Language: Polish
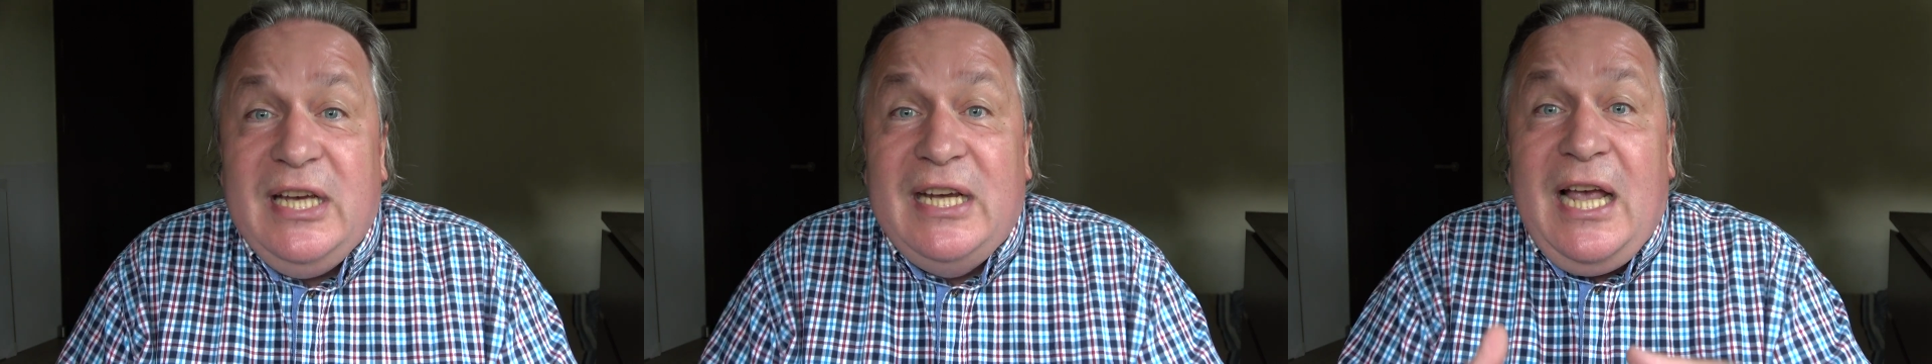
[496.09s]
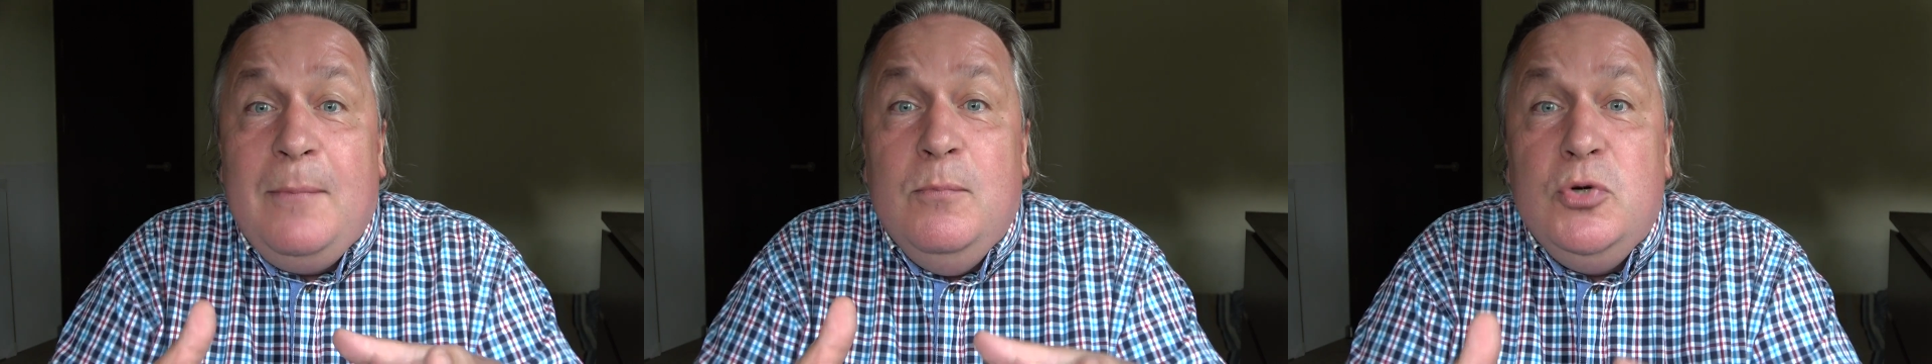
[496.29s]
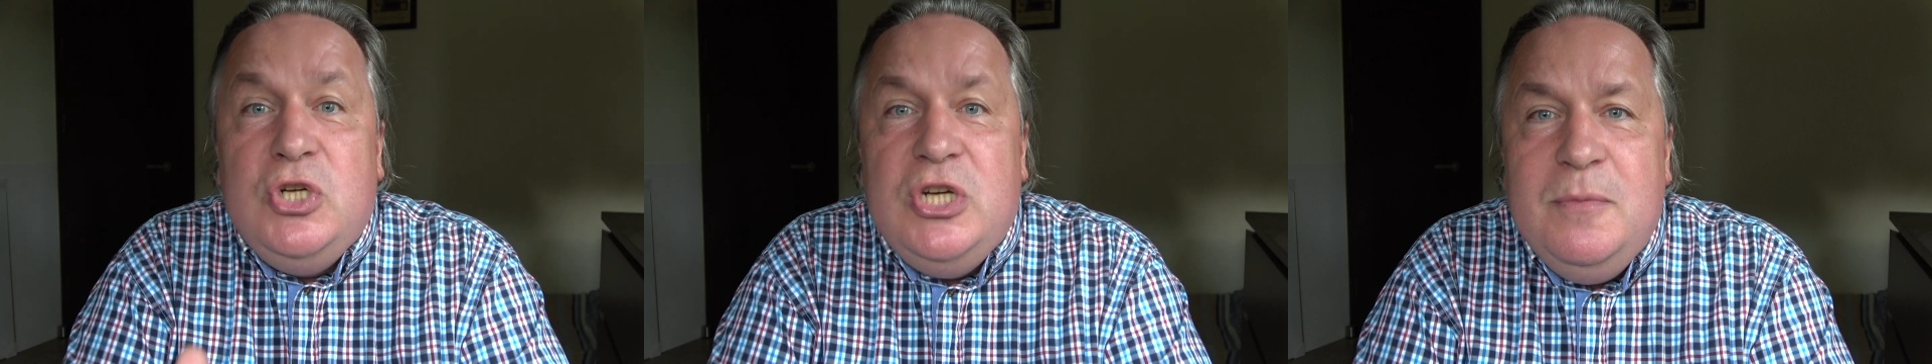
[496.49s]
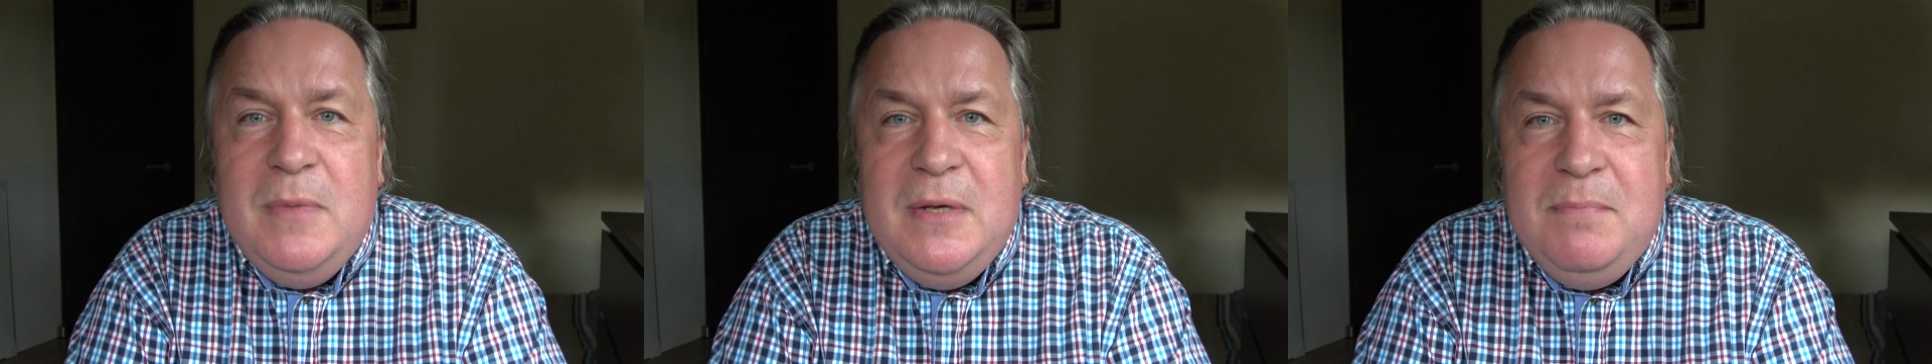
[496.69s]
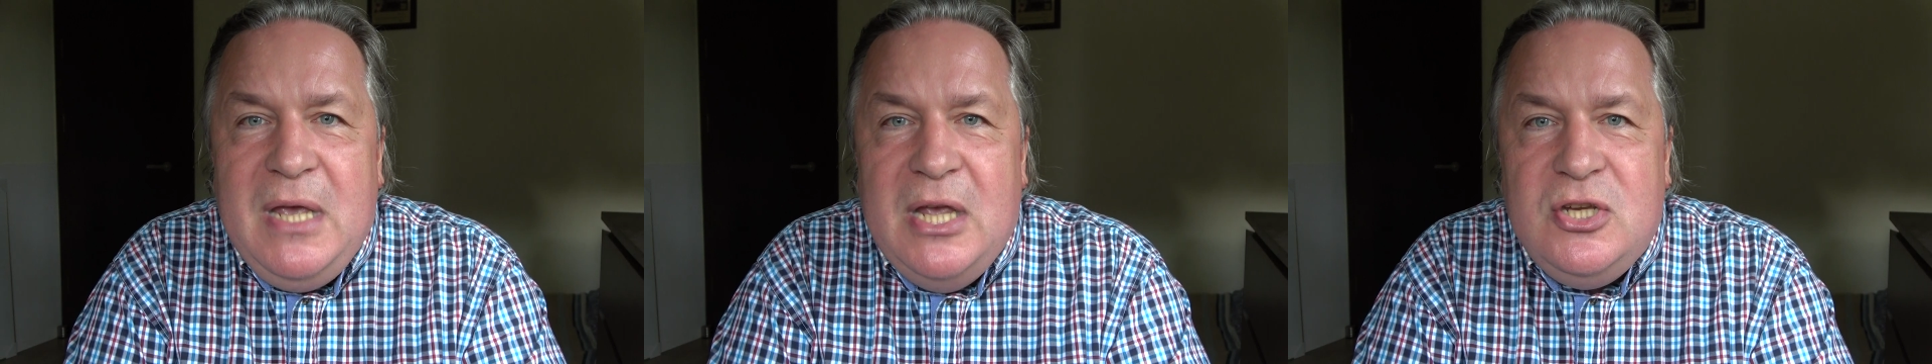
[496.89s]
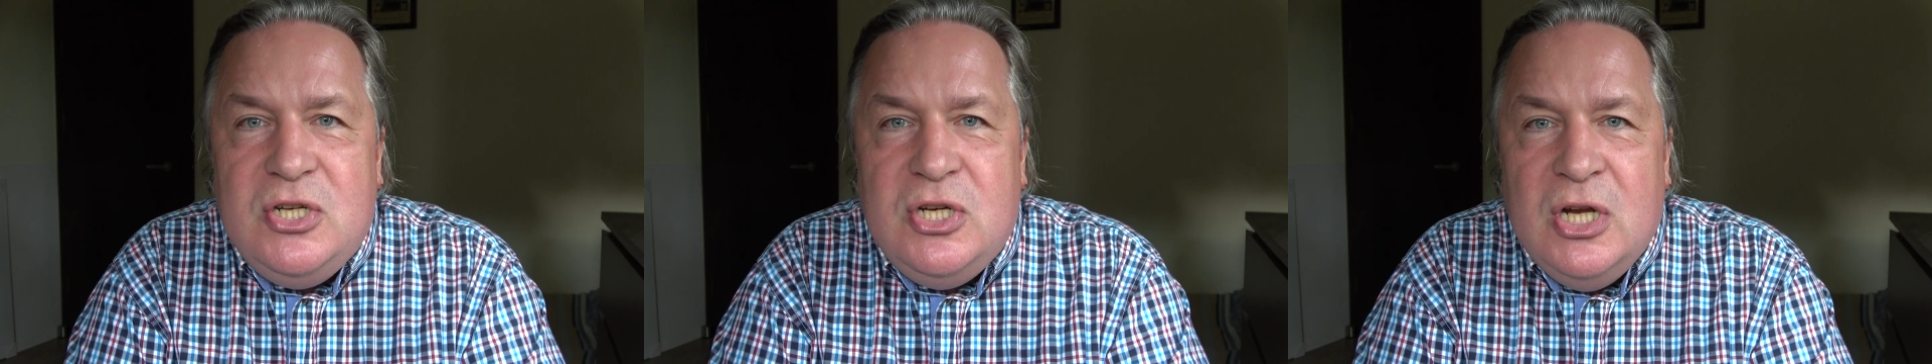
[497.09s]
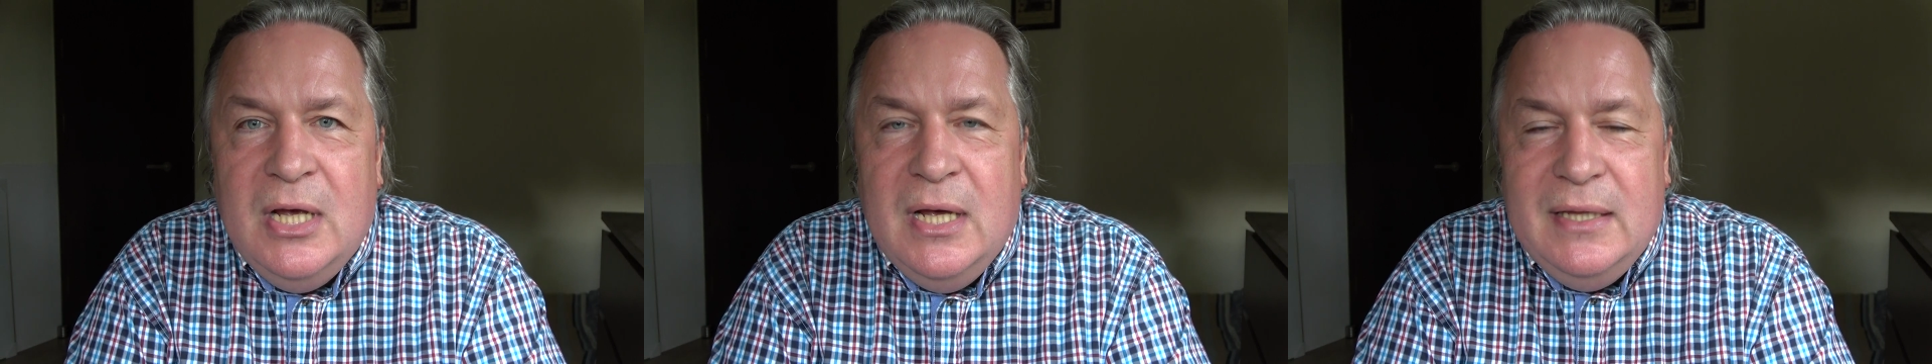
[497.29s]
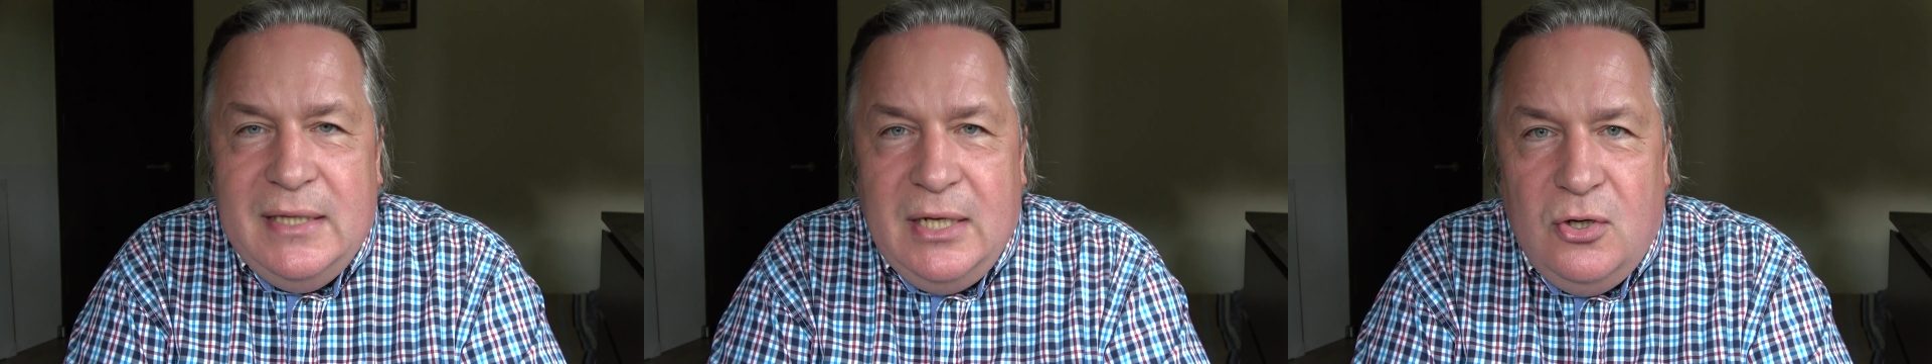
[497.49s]
tak jak musimy mieć
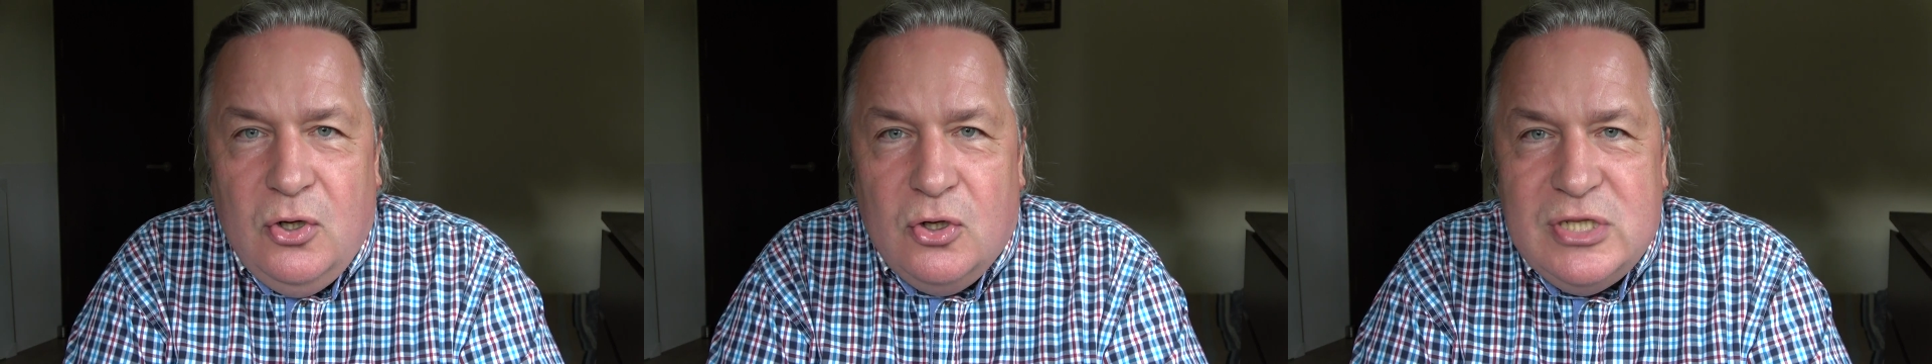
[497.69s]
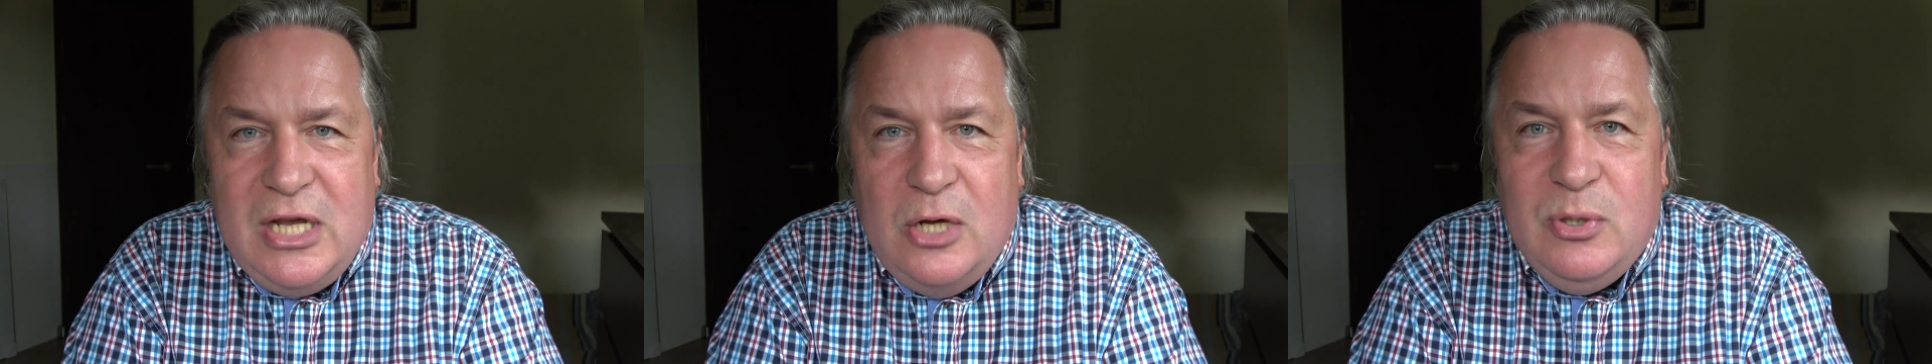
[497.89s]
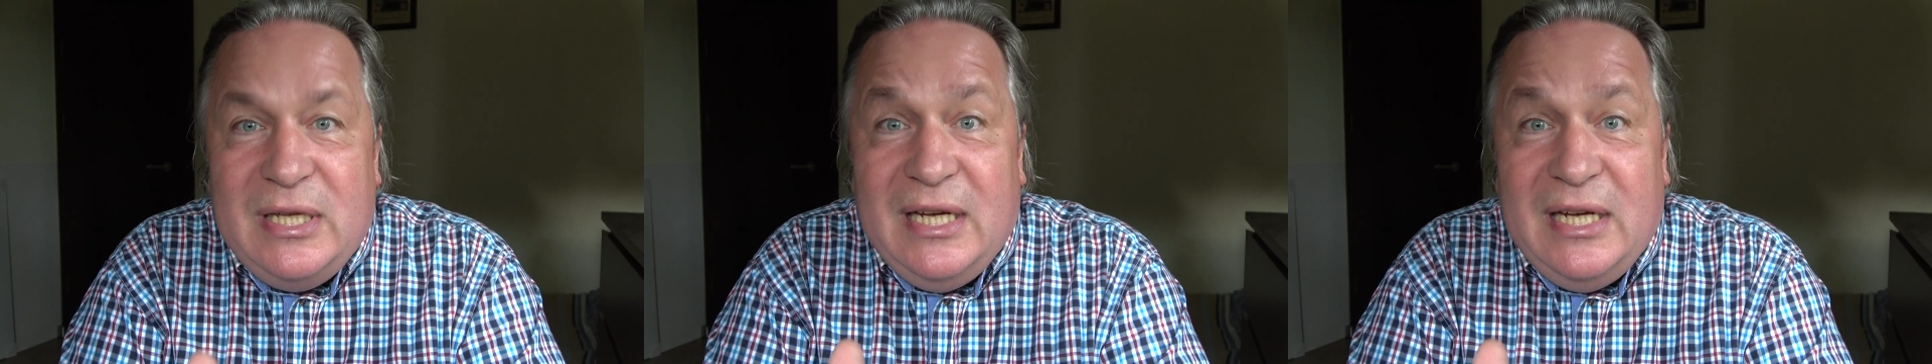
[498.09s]
tego rodzaju,